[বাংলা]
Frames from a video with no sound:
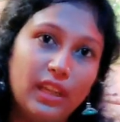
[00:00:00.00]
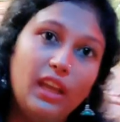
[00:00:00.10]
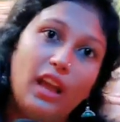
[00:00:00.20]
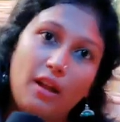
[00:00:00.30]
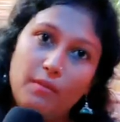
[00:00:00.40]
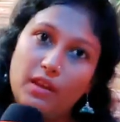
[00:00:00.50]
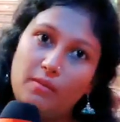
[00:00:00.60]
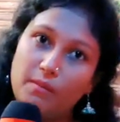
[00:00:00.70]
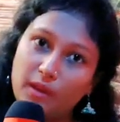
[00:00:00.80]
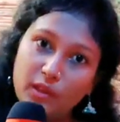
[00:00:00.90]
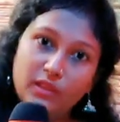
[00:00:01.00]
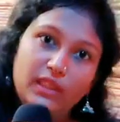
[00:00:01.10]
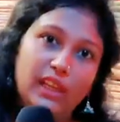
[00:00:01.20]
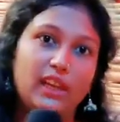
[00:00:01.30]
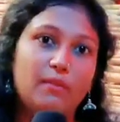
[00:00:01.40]
থেকে আমি রিম্পা ঘোষ
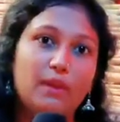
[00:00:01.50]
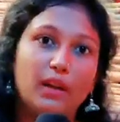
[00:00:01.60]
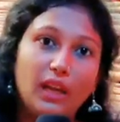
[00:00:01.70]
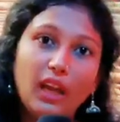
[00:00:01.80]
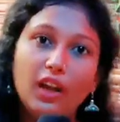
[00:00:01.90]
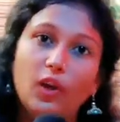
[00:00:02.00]
ডিএনএন বাংলা